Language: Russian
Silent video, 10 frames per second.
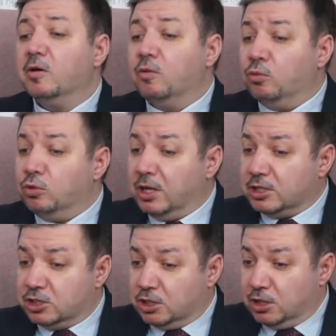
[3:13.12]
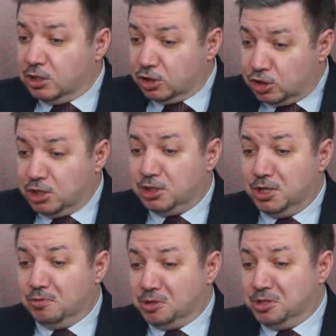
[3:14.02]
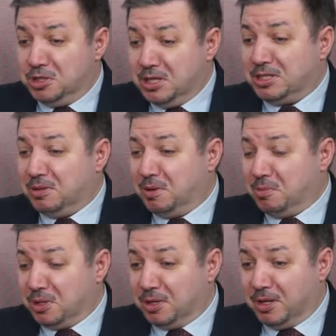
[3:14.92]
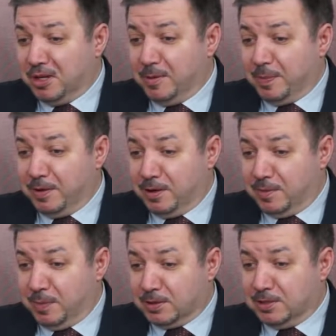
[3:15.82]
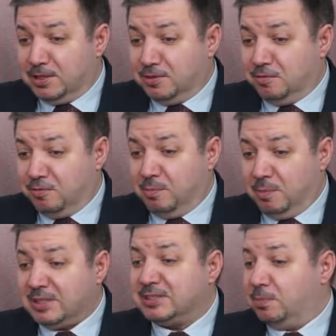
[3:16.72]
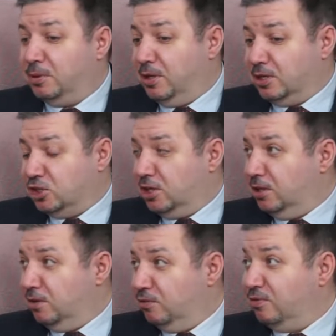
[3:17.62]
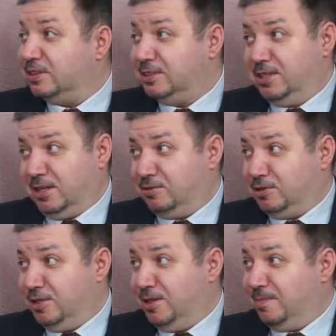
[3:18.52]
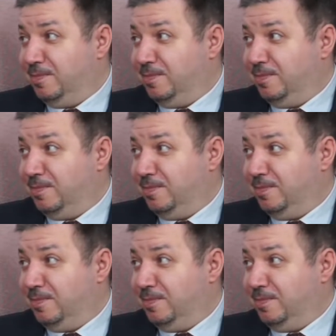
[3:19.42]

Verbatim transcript: У наших жителей, вот интересный момент, знаете, маска подорожала в 20 раз в цене.